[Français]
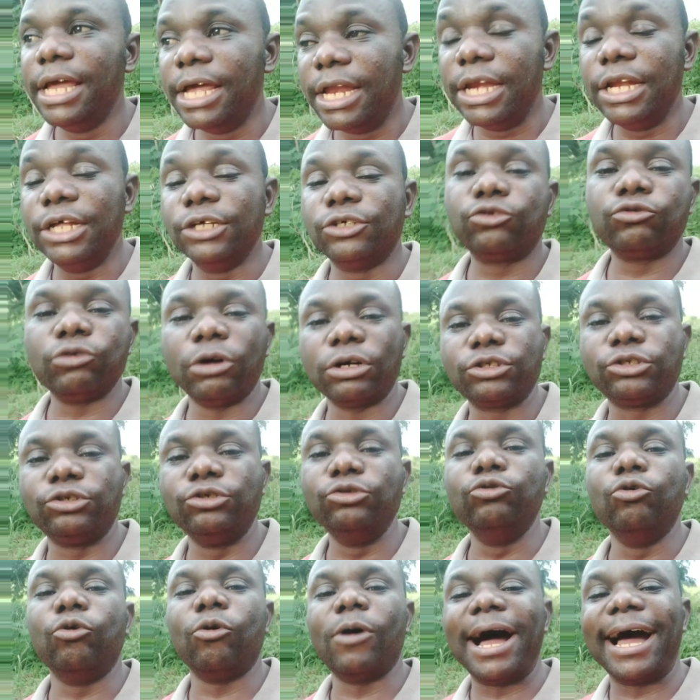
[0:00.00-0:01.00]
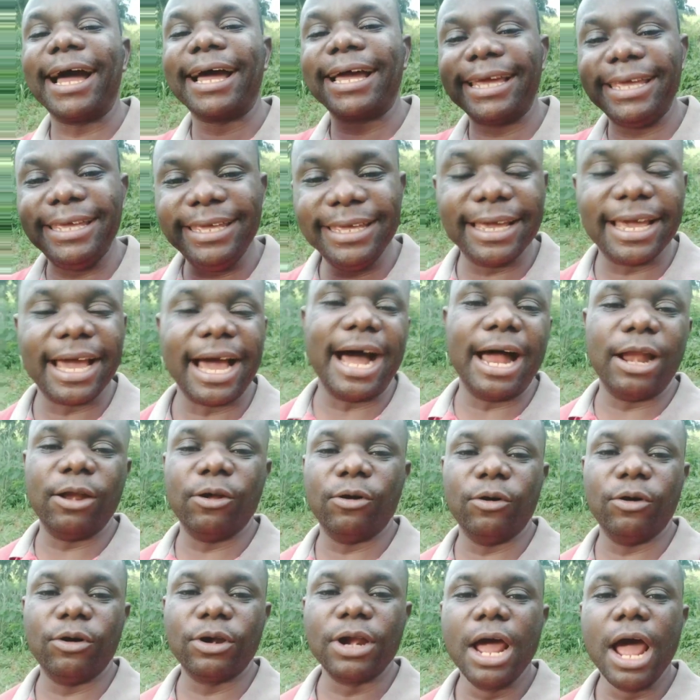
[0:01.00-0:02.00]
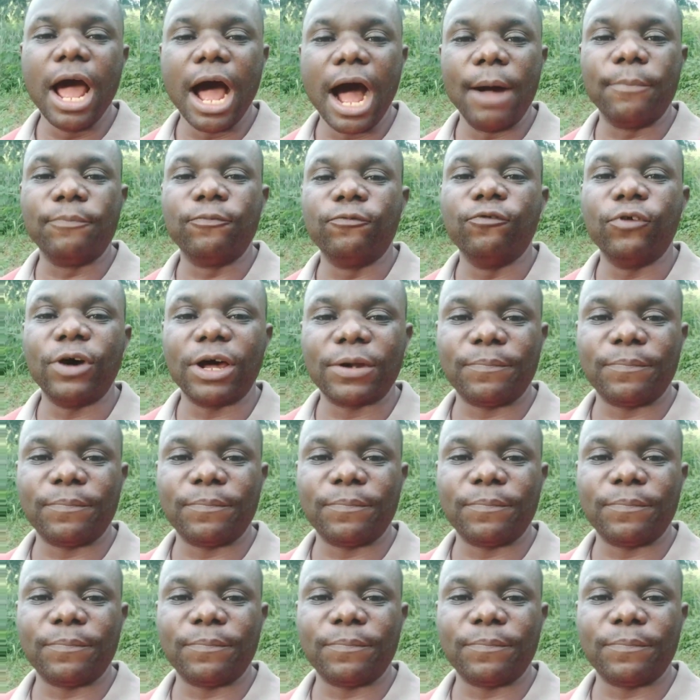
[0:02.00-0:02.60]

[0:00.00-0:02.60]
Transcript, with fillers: Le soir, tu n'auras rien alors à pouvoir